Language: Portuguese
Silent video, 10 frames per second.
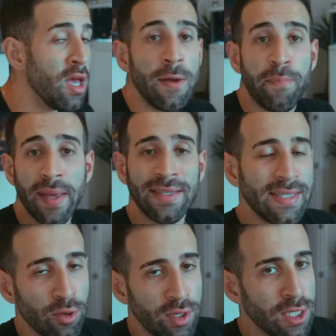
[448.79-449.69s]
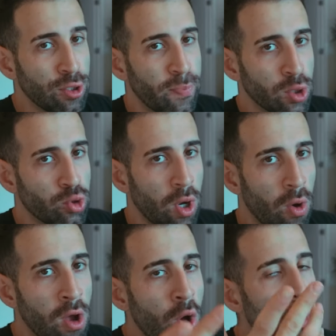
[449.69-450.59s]
E pensando nisso,
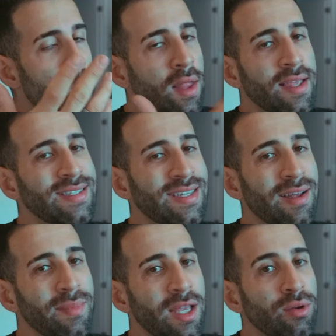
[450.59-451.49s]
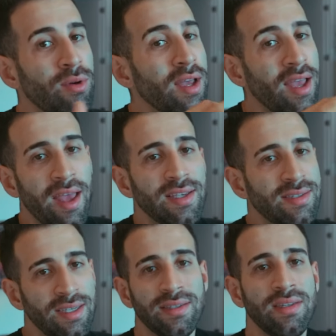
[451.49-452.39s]
pessoal, o adestramento é
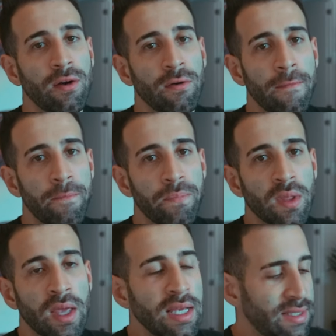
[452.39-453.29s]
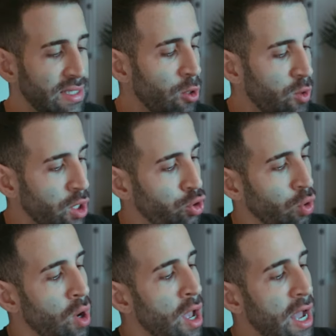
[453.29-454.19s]
essencial. Ensinar o
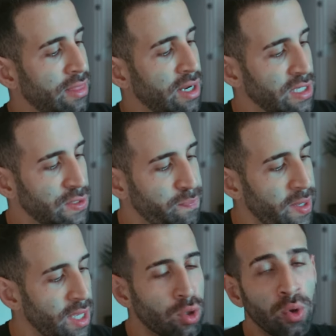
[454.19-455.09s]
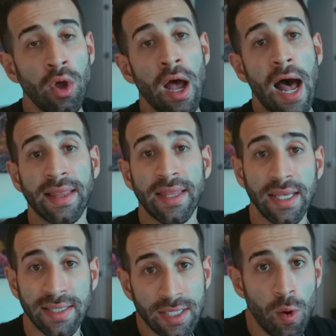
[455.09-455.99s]
cachorro a ter respeito,
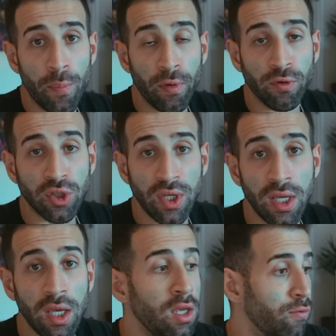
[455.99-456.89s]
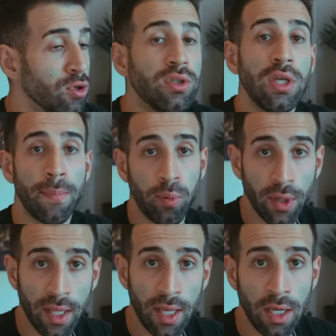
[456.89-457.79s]
atenção por você e você
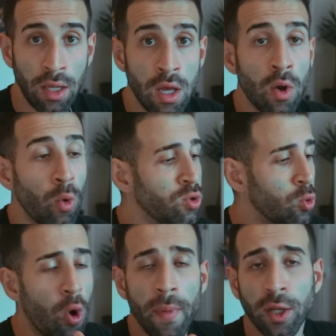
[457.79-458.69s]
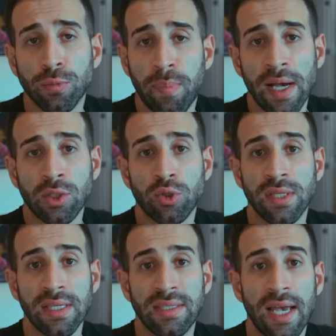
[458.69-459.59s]
por ele. Usa comandos básicos
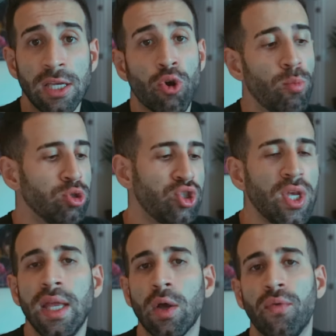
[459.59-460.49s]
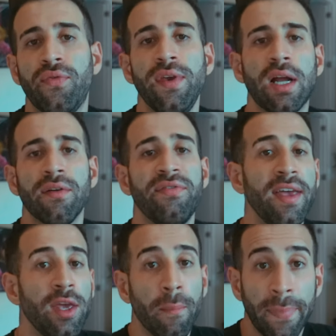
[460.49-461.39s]
essenciais como senta, o fica,
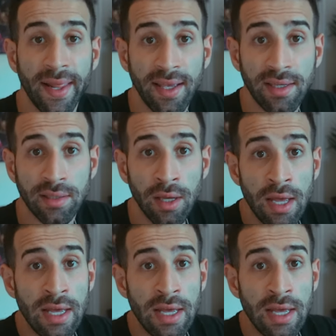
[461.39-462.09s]
vem, o place